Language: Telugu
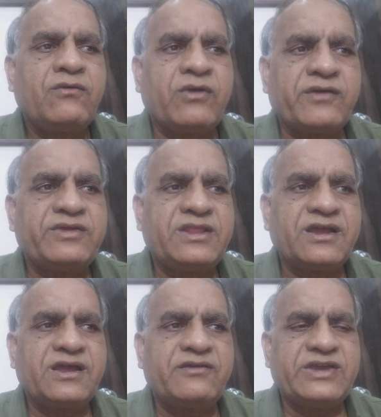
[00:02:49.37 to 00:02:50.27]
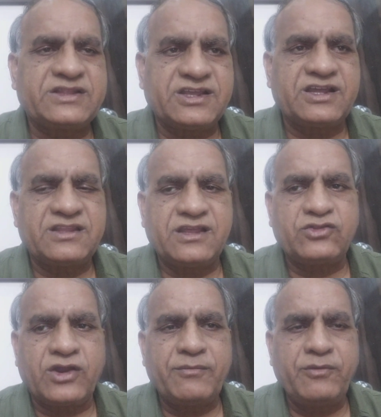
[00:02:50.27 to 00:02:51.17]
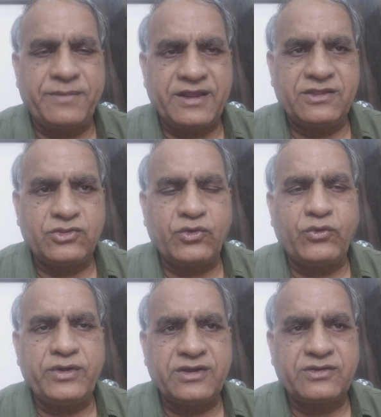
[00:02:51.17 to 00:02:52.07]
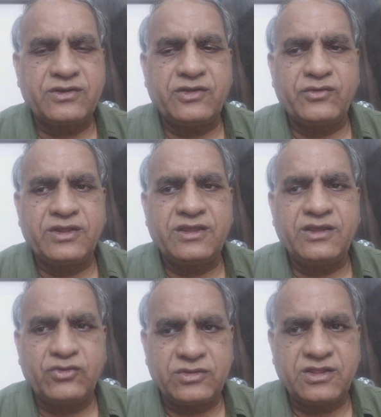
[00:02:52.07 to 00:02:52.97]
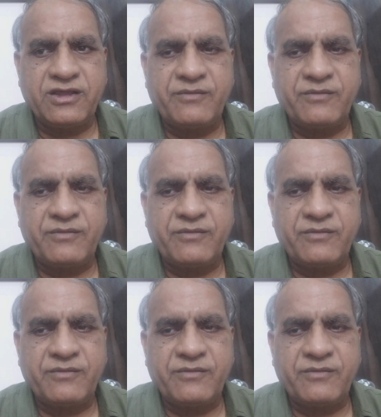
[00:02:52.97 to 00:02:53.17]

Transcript: ఒక విధంగా వ్యక్తిగత దురభిప్రాయంతో కూడినట్టుగా ఉన్నాయి కొంత